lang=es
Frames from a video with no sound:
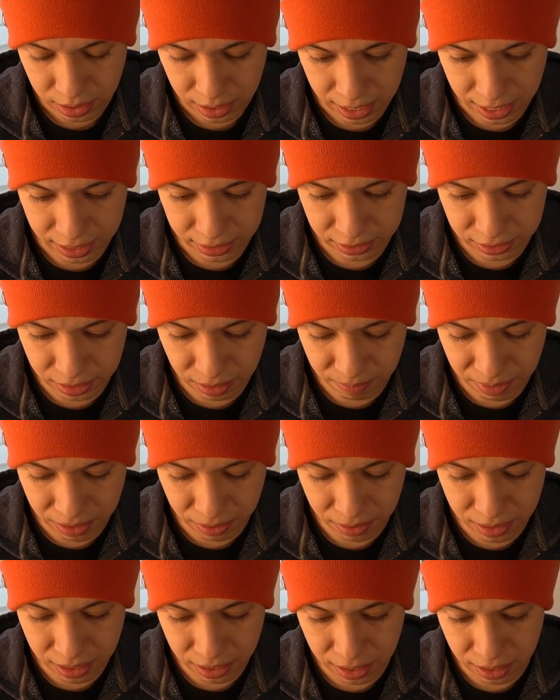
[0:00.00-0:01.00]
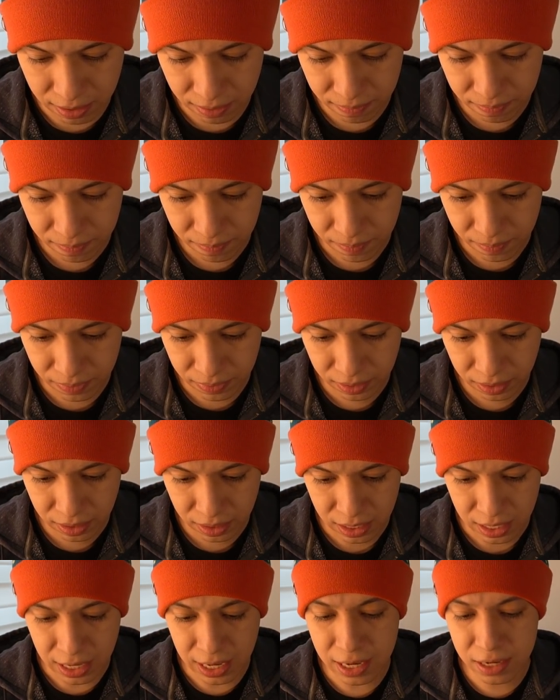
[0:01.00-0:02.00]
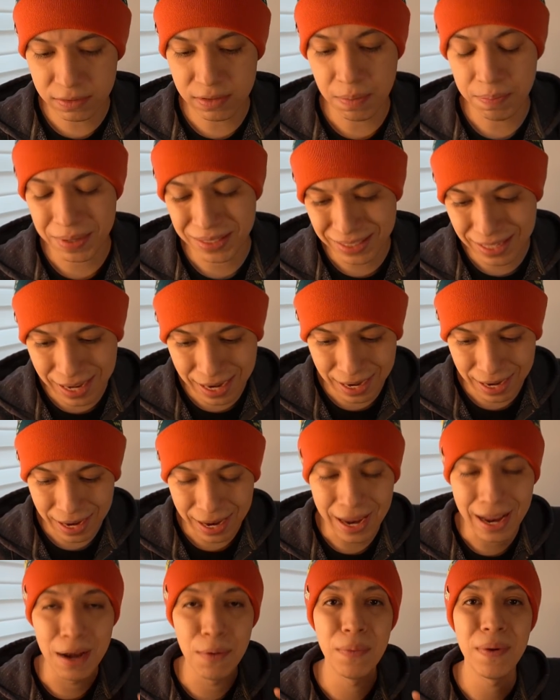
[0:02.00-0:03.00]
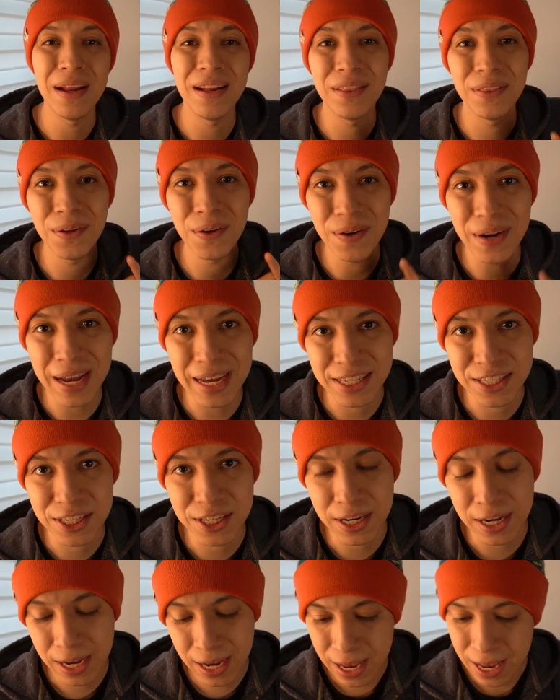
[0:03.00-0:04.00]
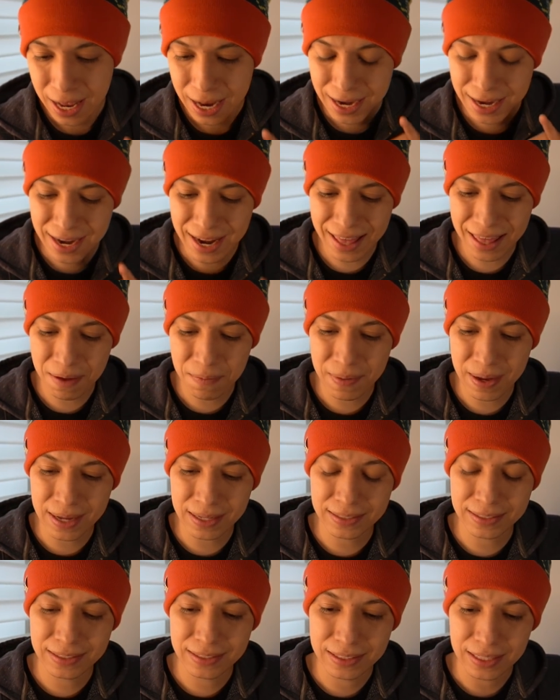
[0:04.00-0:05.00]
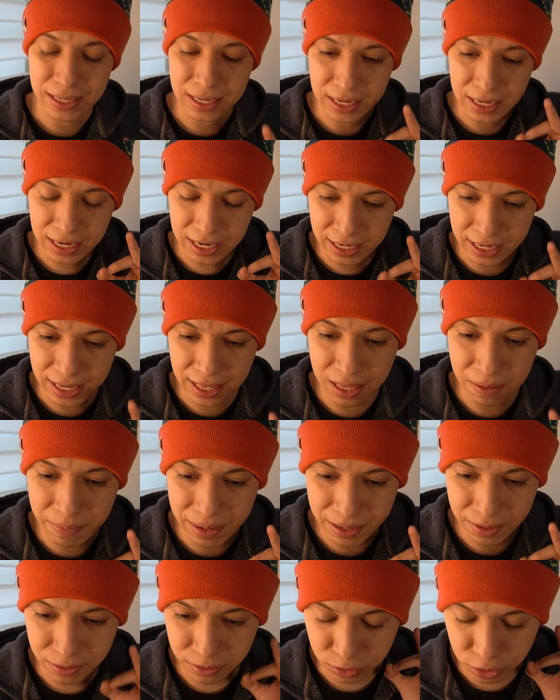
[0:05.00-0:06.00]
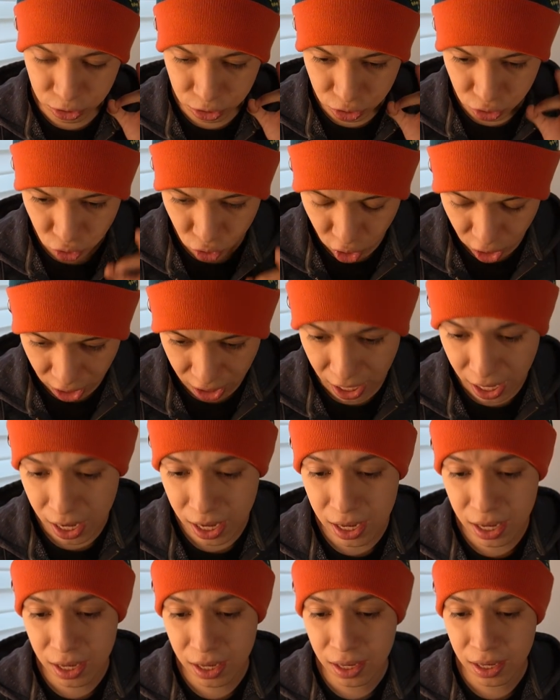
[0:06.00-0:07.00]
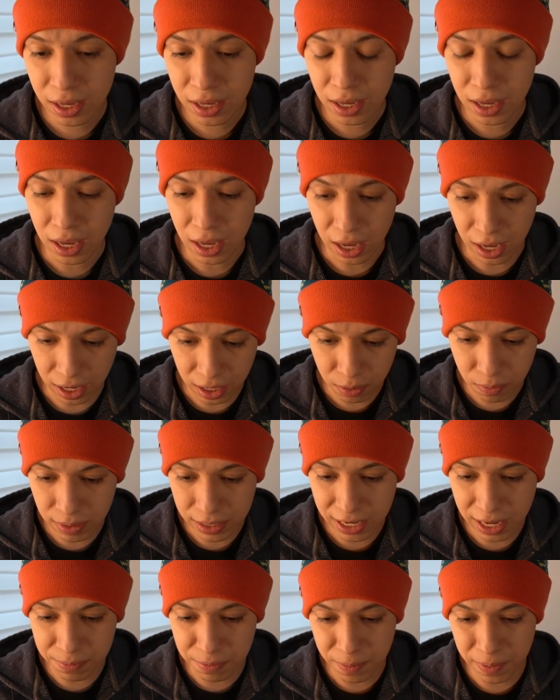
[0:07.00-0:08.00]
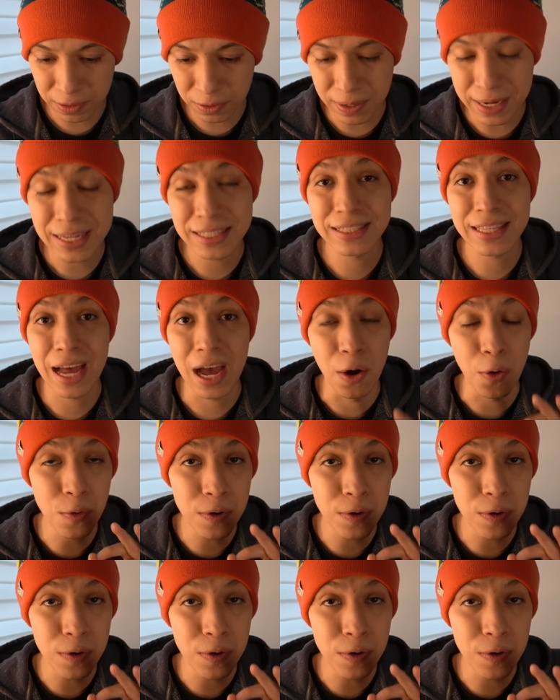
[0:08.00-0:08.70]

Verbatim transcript: Este mero de aquí. Y nos va a pasar el buen Don H Nada más y nada menos que en cualquier momento. Ahí está,